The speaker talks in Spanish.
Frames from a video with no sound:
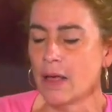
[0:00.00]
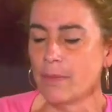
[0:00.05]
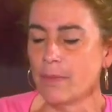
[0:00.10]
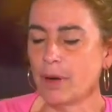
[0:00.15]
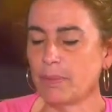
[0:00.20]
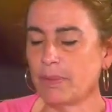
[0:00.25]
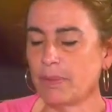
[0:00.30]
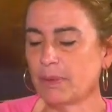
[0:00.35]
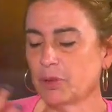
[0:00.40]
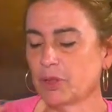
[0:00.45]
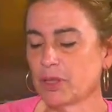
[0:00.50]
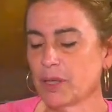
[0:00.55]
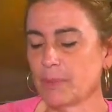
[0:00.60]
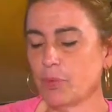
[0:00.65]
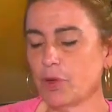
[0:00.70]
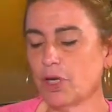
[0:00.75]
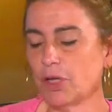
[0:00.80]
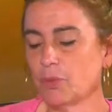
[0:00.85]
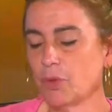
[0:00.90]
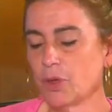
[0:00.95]
pero al mismo
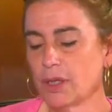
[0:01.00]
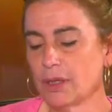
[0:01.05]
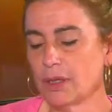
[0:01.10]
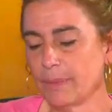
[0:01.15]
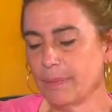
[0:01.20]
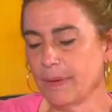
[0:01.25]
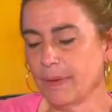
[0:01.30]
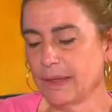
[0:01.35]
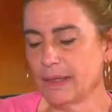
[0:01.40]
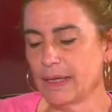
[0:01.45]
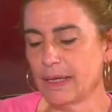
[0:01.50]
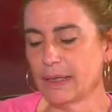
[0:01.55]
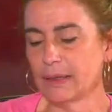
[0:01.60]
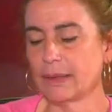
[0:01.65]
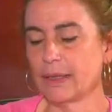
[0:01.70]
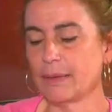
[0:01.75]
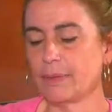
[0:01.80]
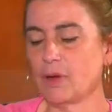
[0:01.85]
tiempo es muy independiente.